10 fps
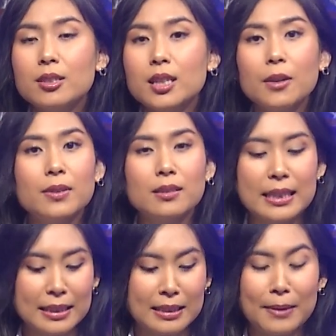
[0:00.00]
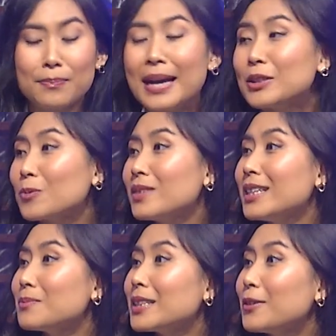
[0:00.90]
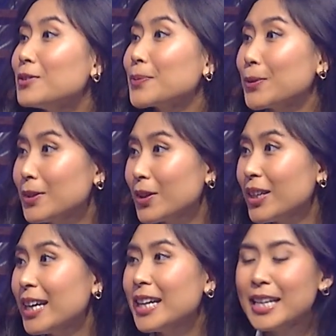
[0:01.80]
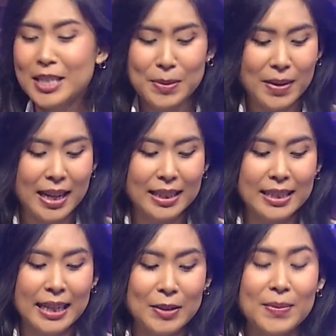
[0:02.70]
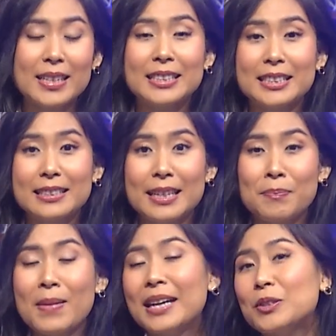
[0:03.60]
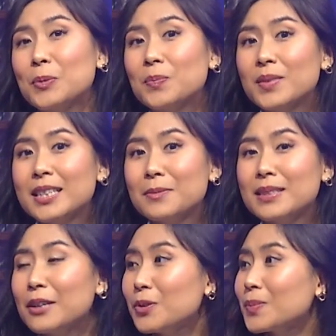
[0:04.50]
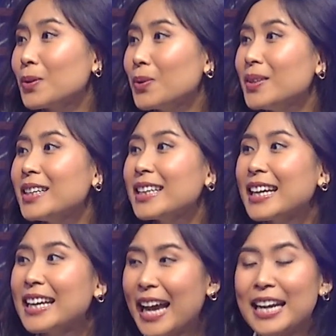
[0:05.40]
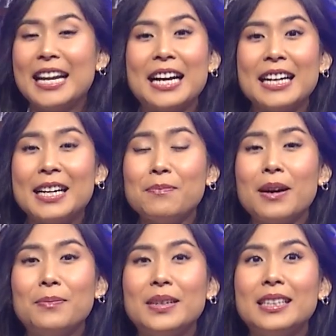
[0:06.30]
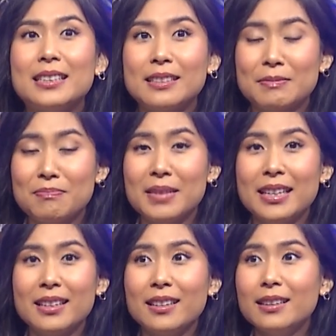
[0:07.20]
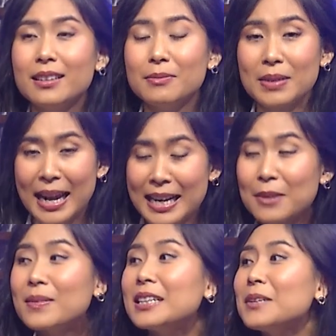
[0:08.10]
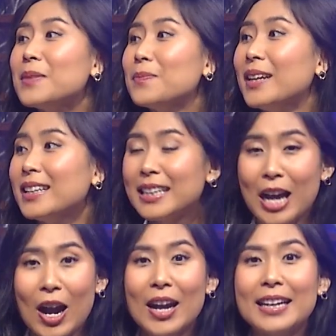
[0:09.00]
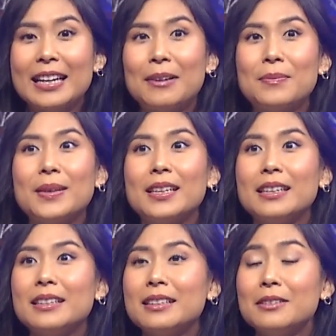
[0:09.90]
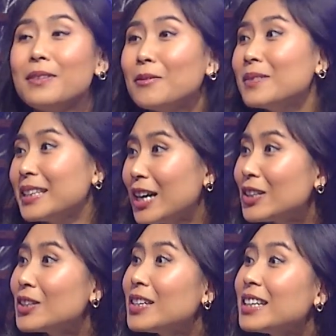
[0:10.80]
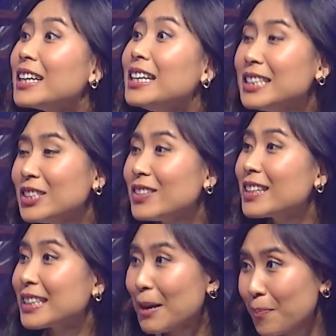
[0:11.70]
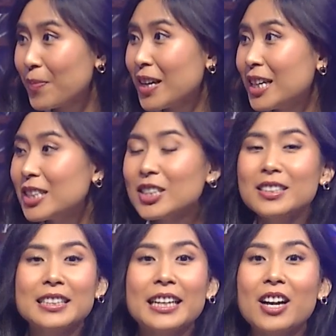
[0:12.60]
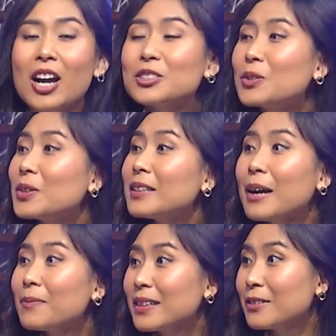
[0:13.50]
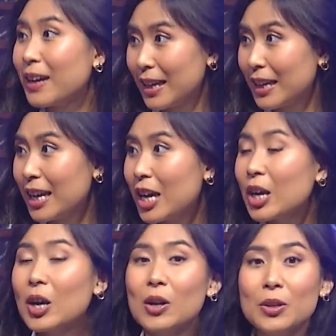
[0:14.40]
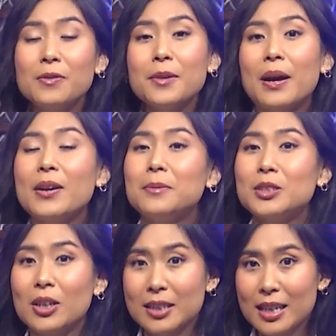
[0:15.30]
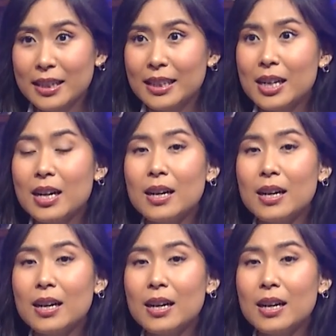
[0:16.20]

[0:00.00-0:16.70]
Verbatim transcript: cover Ly từ năm 30 tới năm 60 tuổi thôi. Nhưng mà Thanh Nhã có biết là từ năm 30 tới năm 60 tuổi á, cái khả năng á, mà mình bị Ly bị bệnh gì đó hay là bị tử vong gì đó nó rất là ít, nó rất là thấp. Cho nên cái cost của nó thấp là như vậy. Còn đối với bảo hiểm trọn đời đó,